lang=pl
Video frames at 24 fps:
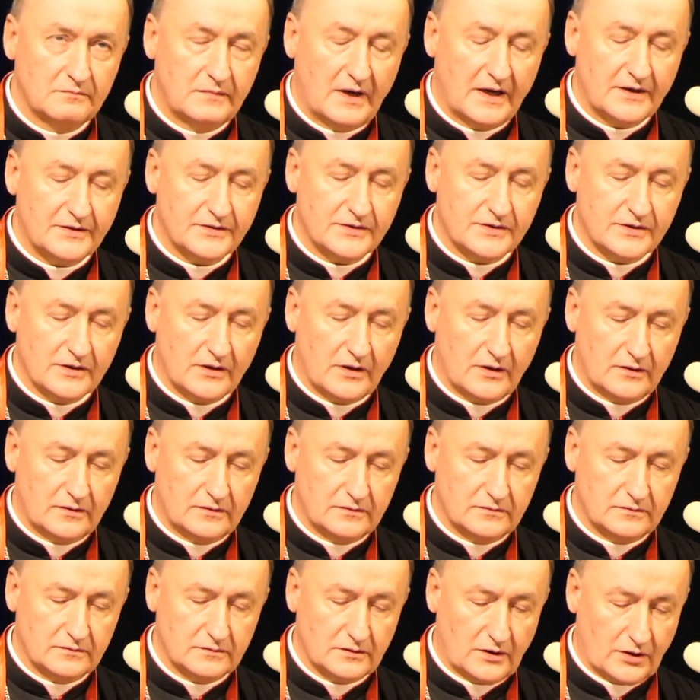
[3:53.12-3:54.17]

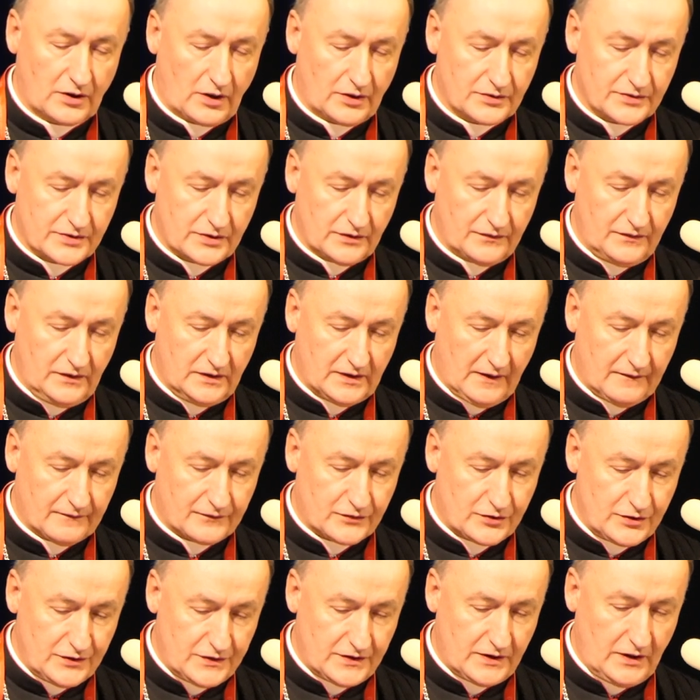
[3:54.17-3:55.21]
Bardzo gorąco witam
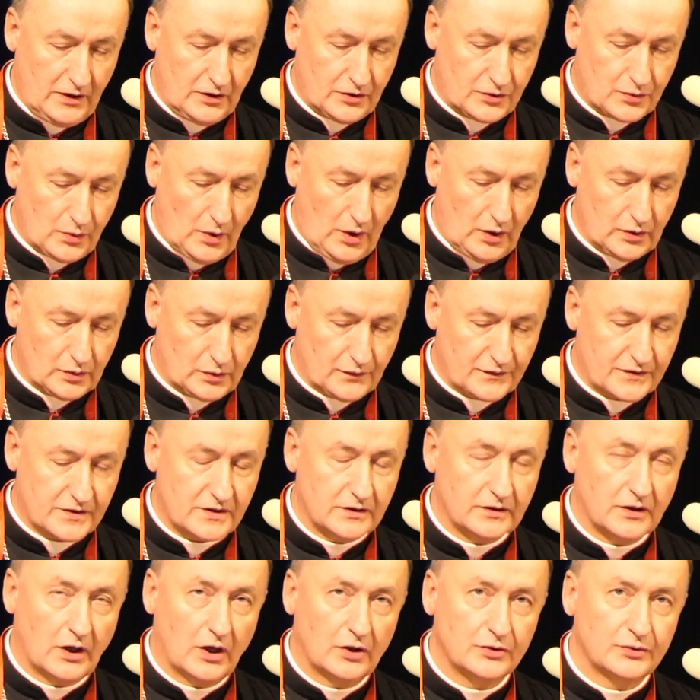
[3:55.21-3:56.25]
wszystkich członków
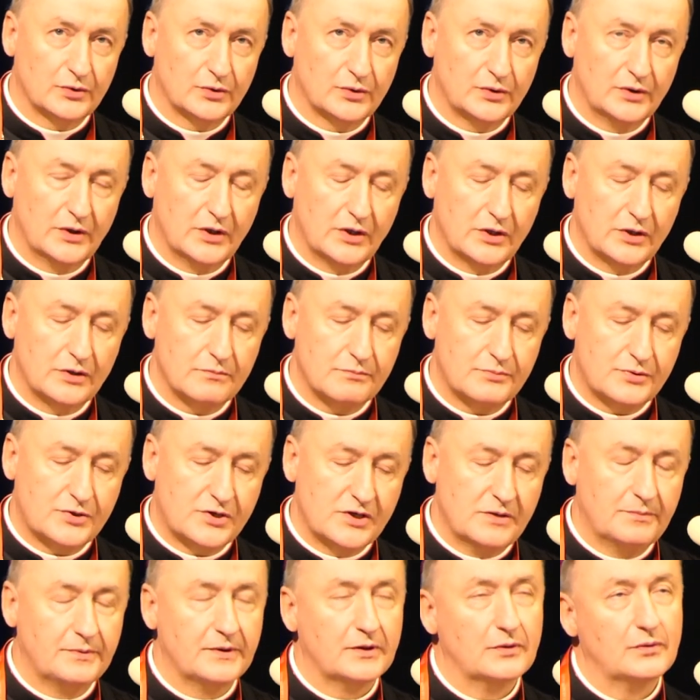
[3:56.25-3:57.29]
synodu
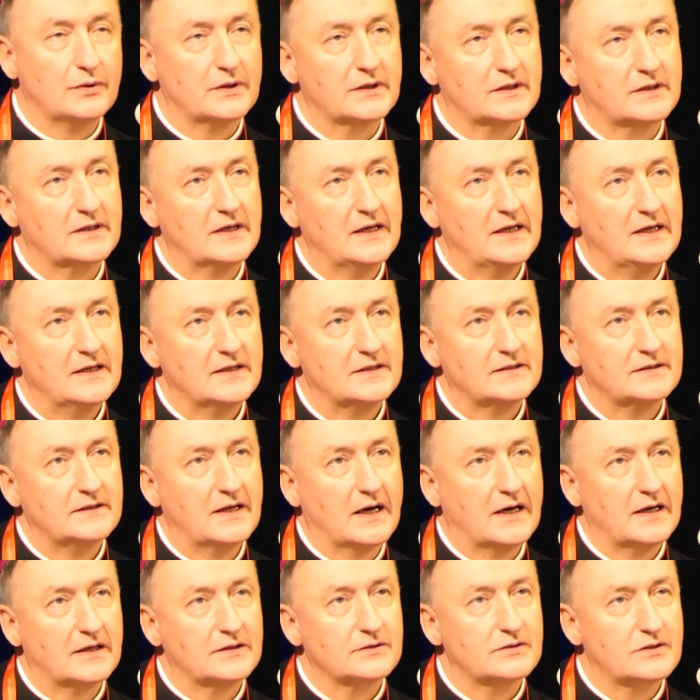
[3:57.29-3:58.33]
przybyłych
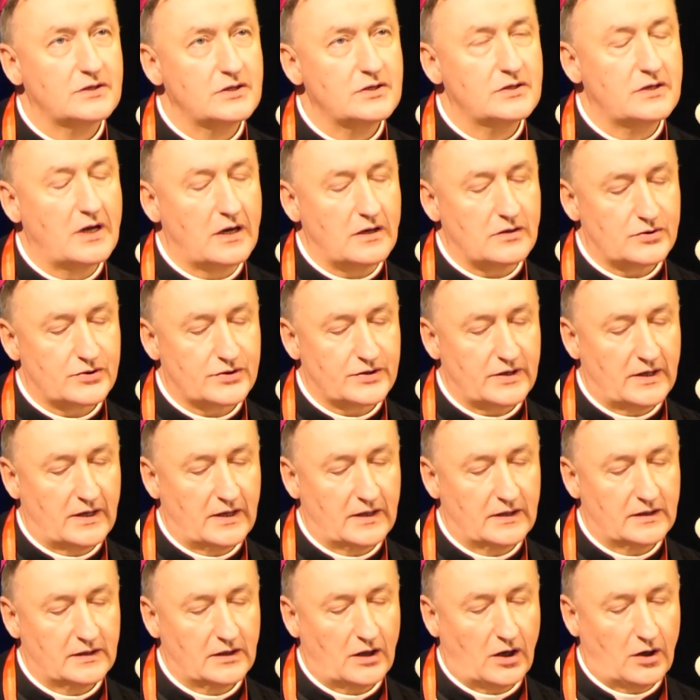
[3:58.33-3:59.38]
na
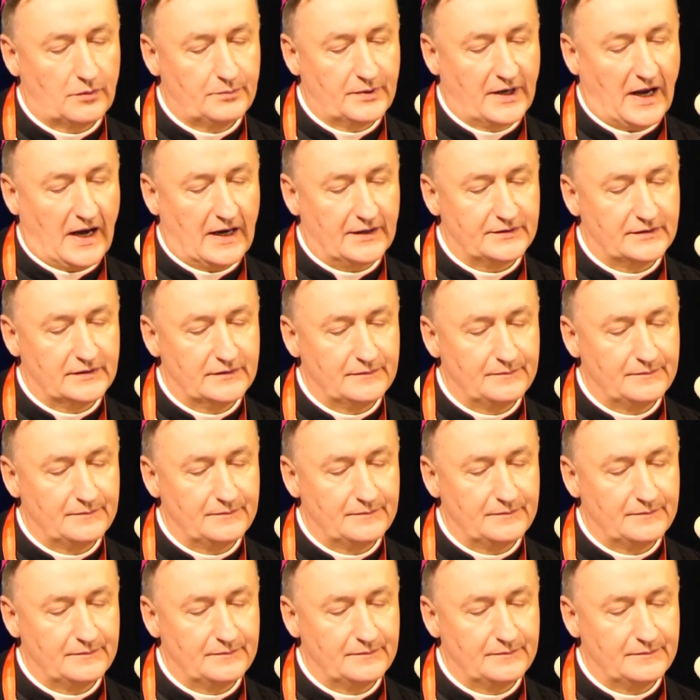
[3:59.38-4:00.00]
dzisiejsze obrady.